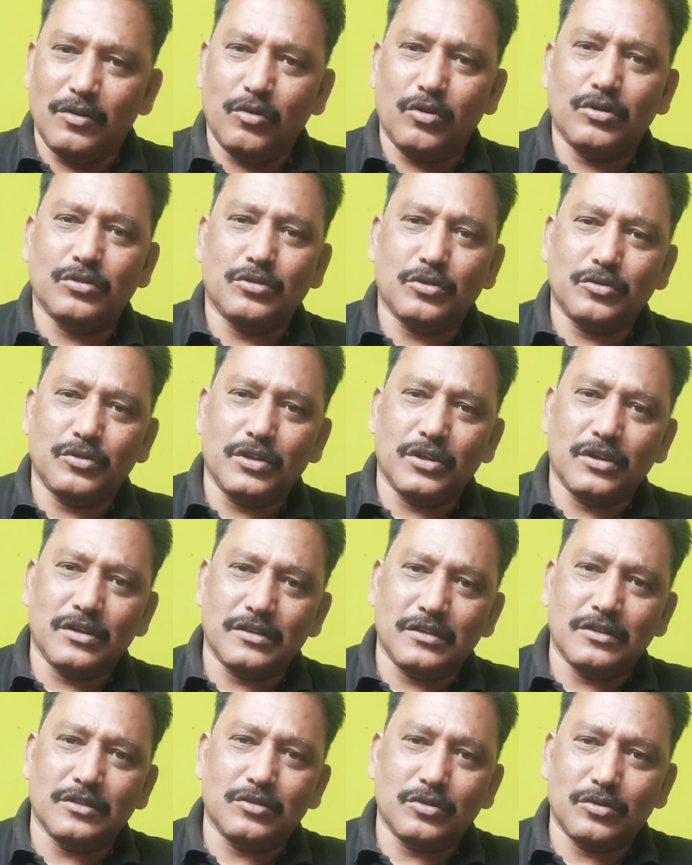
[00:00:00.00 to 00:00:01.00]
ஒரு தொகுதியோ
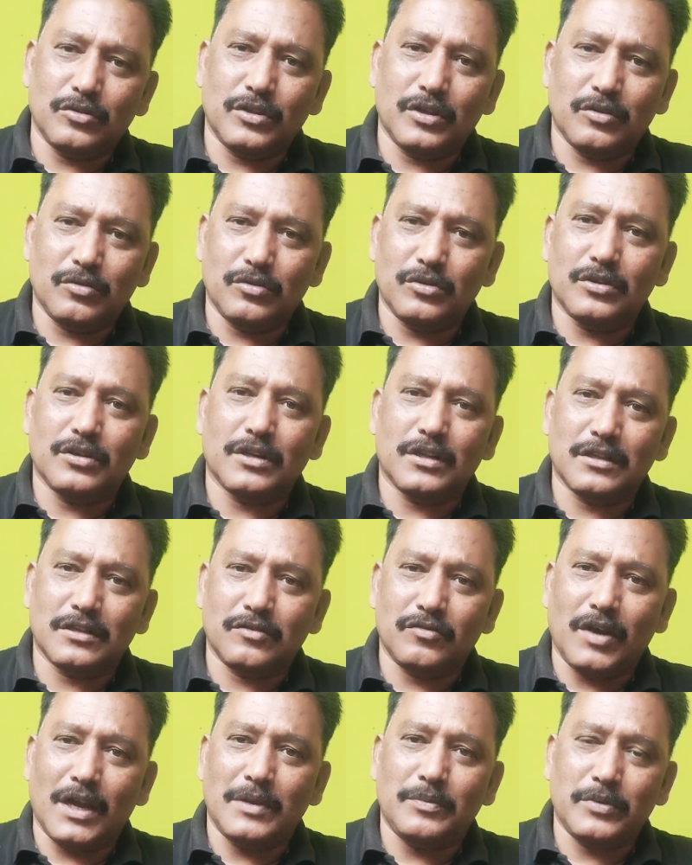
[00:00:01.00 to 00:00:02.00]
ரெண்டு தொகுதியோ
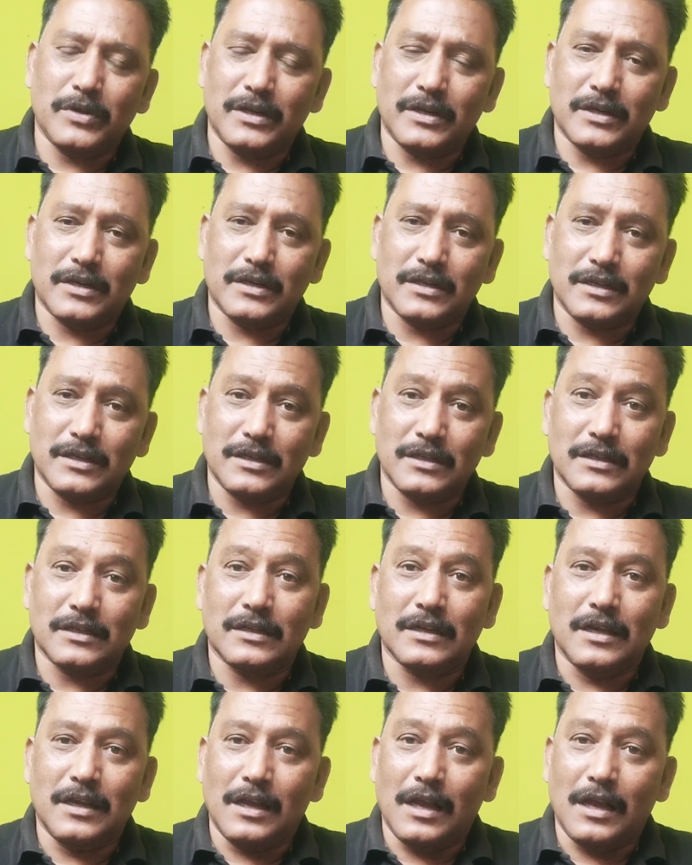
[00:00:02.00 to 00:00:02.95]
கொடுக்குறதுக்கு வாய்ப்புகள் இருக்குது